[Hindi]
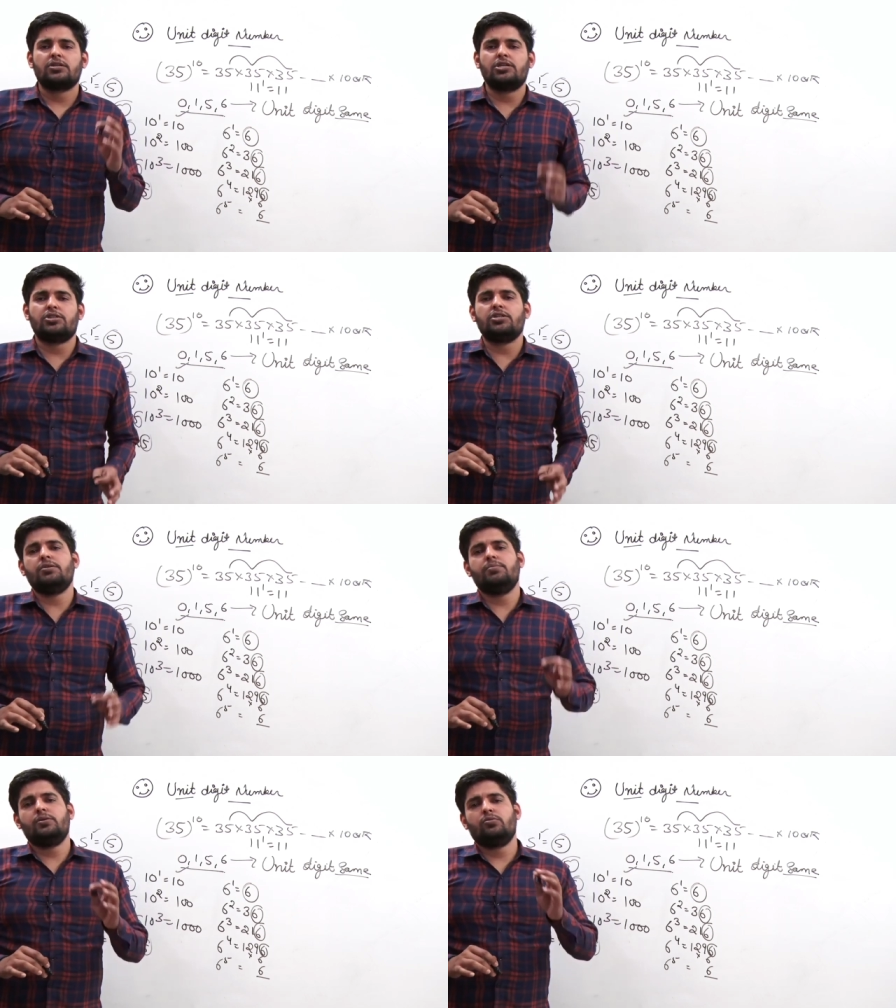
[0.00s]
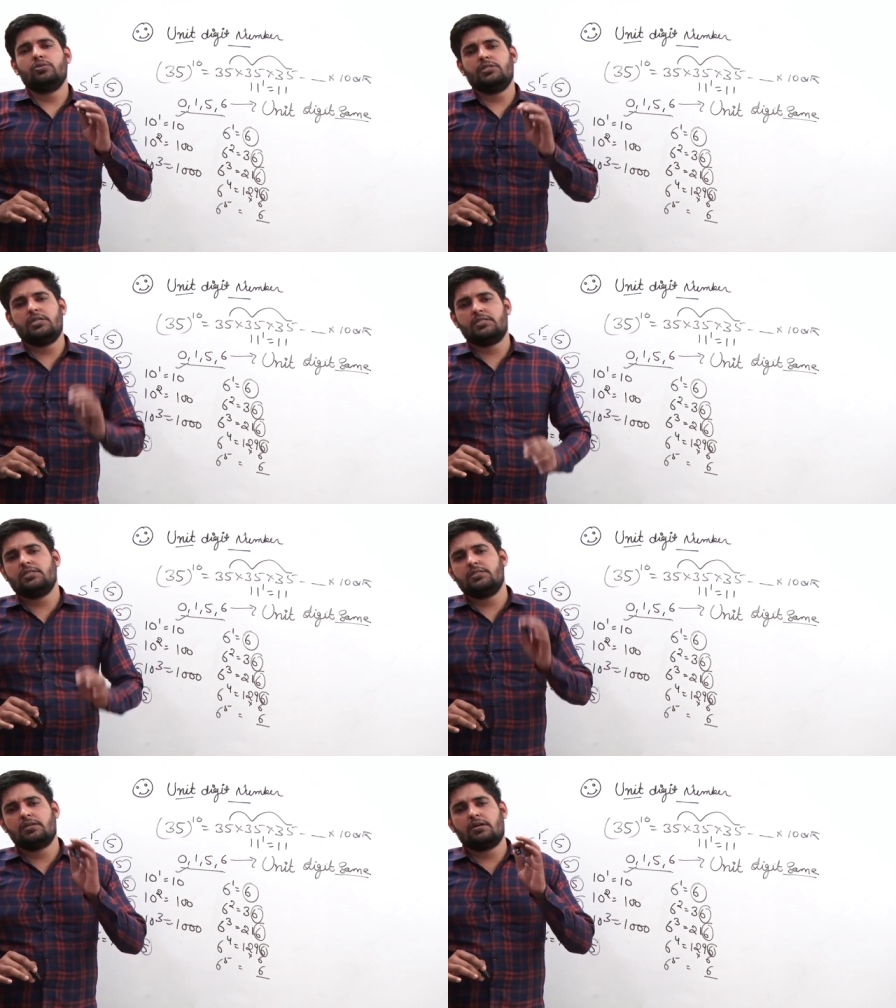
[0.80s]
कितनी भी हो ये
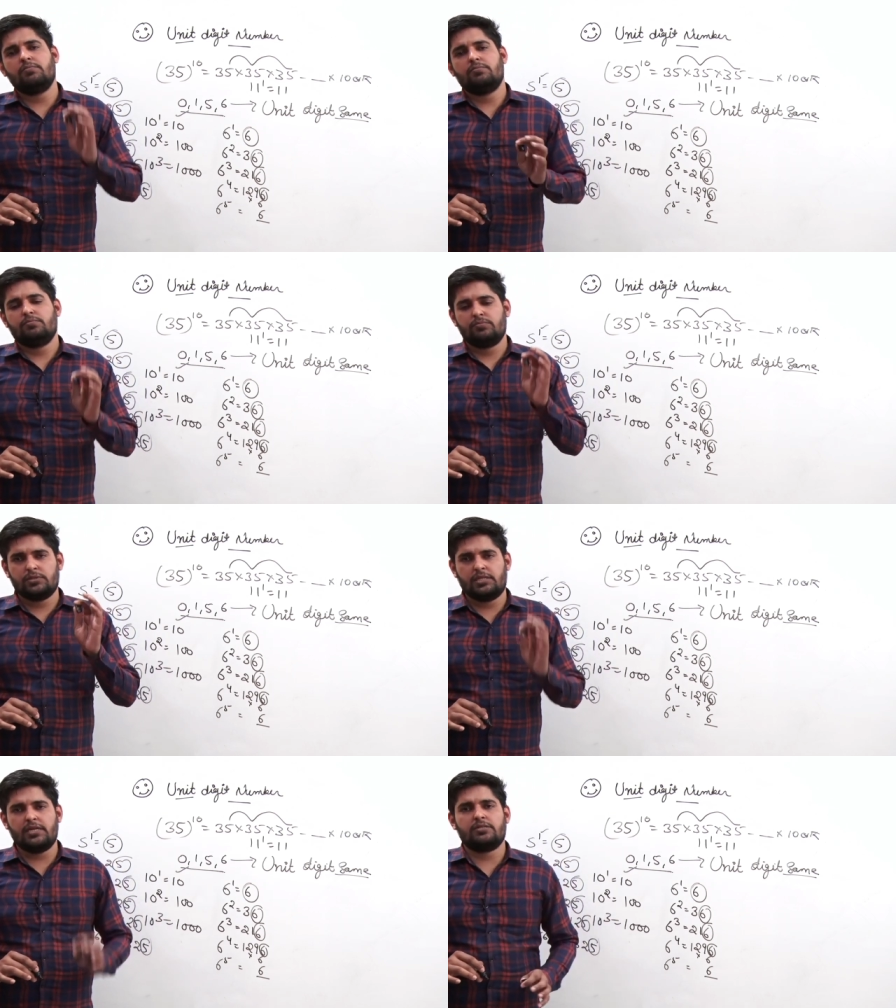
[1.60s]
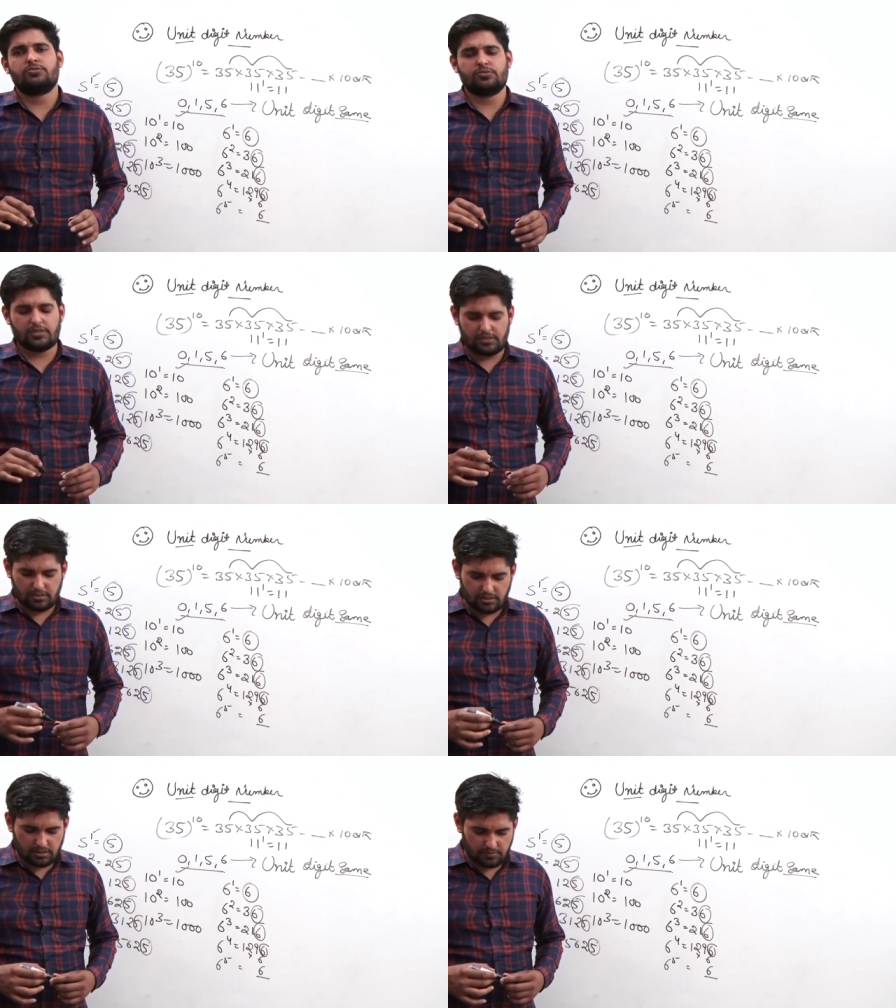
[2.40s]
चीज़ हम देख चुके
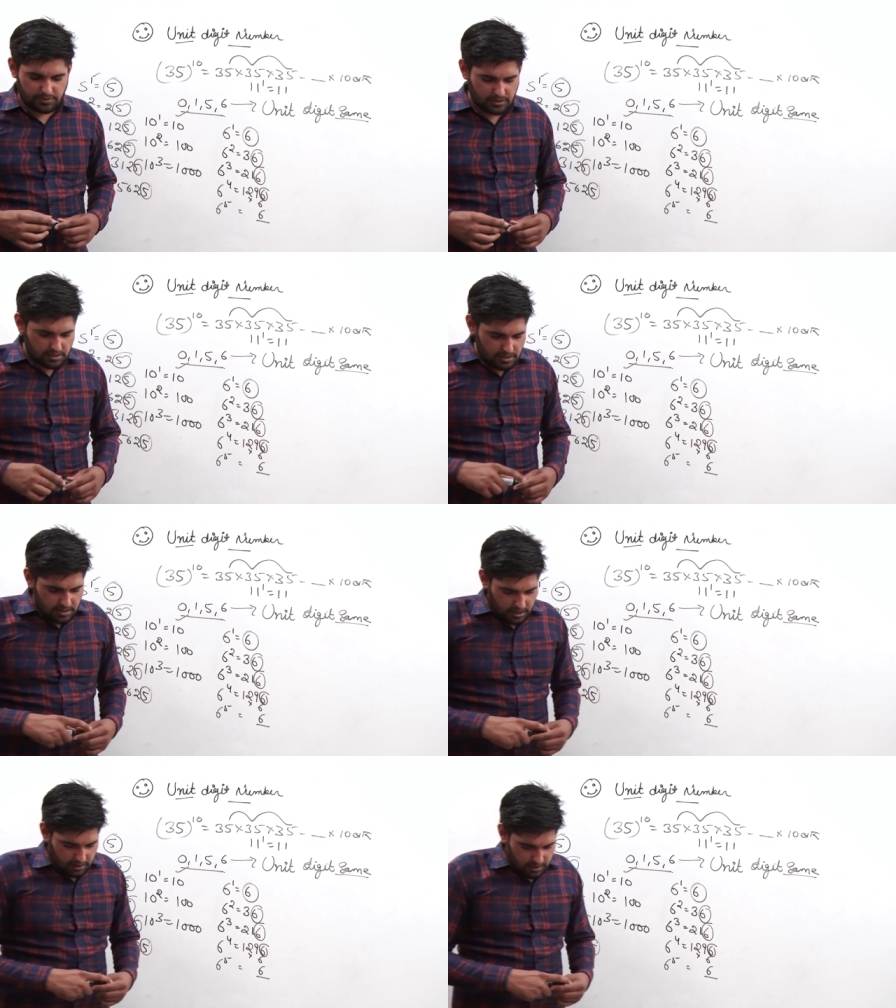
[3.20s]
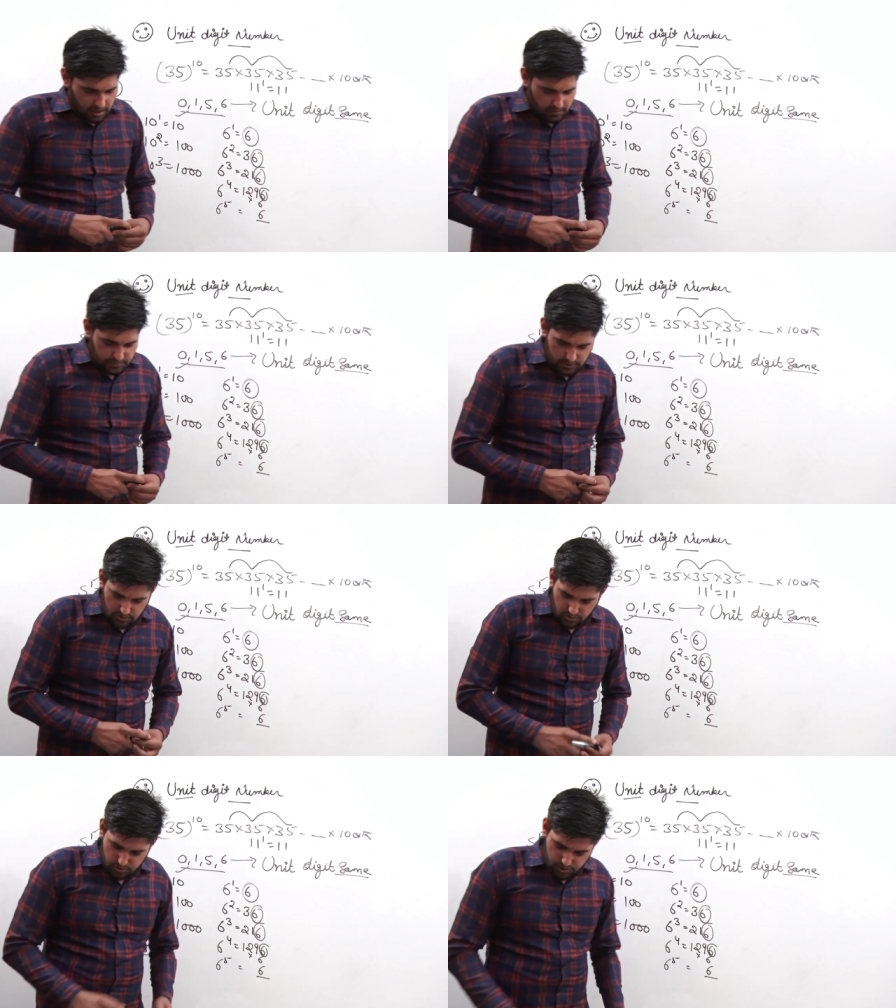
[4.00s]
हैं यहाँ पर अगर आपसे
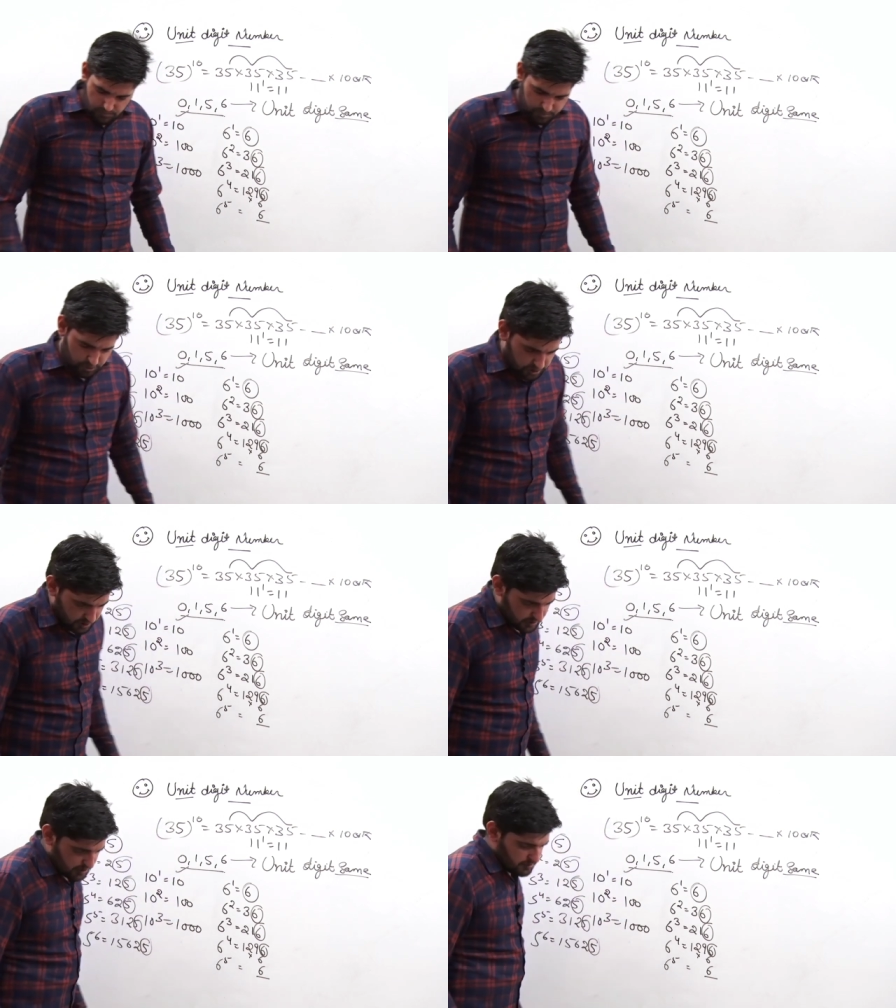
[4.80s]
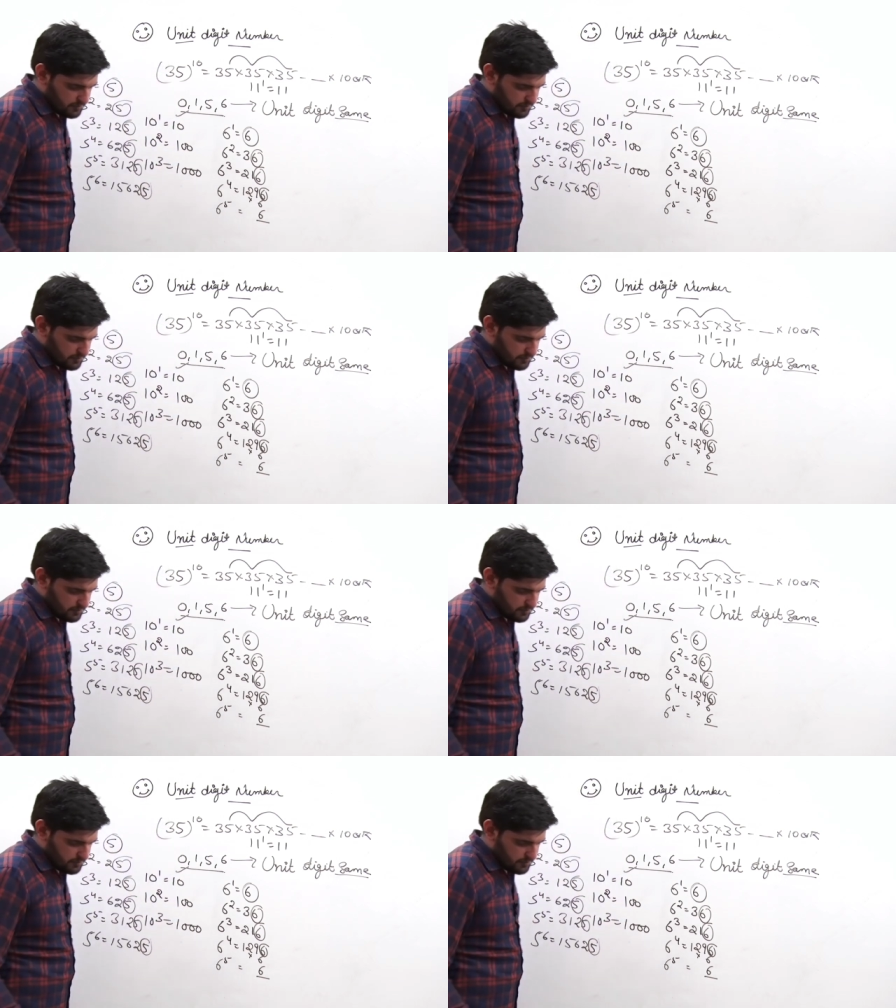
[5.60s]
क्वेश्चन पूछा जाए